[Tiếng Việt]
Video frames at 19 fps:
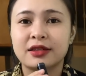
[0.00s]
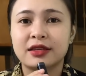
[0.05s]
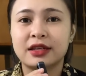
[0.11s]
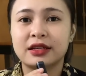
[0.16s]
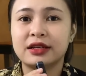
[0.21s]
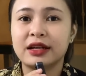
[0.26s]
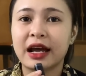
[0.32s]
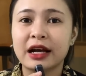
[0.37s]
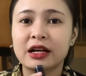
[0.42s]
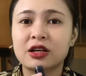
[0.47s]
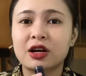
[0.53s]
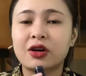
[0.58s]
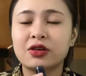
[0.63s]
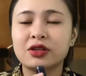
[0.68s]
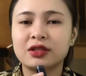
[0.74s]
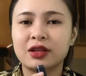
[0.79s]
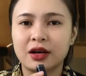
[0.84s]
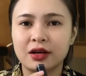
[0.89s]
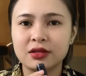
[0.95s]
Chị ra
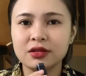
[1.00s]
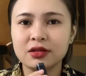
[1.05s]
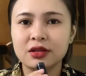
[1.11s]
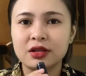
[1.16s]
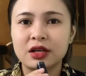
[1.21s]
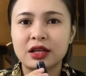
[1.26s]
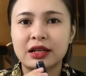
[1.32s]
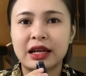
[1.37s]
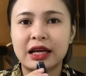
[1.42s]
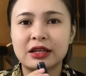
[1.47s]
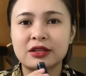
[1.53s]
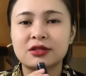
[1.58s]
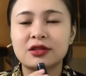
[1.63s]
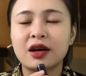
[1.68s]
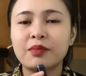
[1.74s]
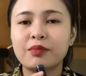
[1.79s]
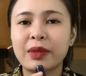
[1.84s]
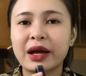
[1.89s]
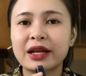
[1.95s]
coi thử là
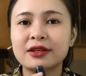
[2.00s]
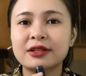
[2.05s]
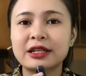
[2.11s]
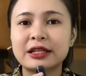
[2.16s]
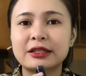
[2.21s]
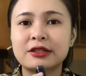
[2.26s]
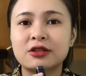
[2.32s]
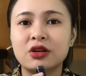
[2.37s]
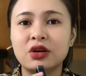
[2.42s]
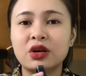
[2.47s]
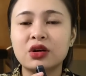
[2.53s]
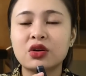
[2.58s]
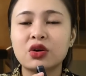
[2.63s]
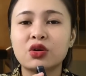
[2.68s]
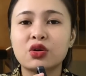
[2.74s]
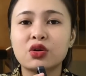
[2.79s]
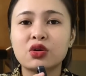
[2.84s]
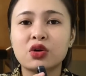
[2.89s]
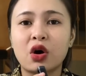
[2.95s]
sớm bán trà sữa
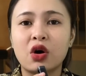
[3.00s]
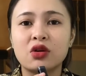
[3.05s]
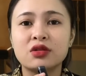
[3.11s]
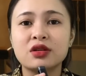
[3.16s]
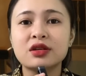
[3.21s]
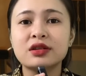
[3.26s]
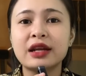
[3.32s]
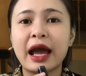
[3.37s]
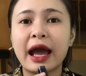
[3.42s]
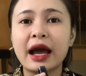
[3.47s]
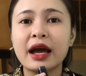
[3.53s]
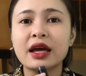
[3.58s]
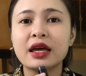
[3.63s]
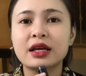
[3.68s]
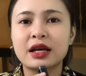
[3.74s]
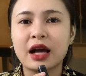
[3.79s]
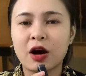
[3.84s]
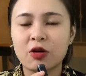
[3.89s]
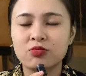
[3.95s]
coi có còn nước đá
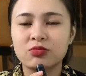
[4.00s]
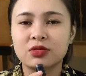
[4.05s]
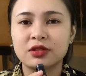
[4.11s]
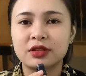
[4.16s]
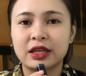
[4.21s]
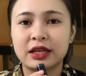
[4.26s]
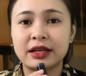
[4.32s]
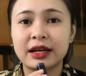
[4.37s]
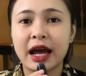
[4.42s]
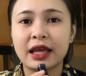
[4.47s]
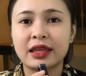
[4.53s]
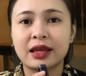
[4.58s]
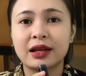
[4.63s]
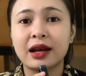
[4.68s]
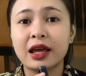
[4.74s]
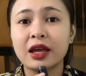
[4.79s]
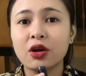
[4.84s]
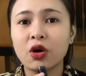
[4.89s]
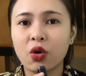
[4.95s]
hay không. Chị ra
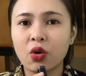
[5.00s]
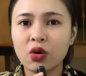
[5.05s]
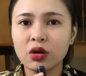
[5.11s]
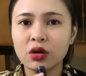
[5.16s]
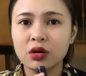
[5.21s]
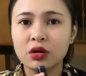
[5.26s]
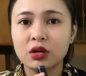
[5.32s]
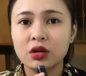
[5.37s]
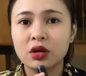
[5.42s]
chị lấy uống.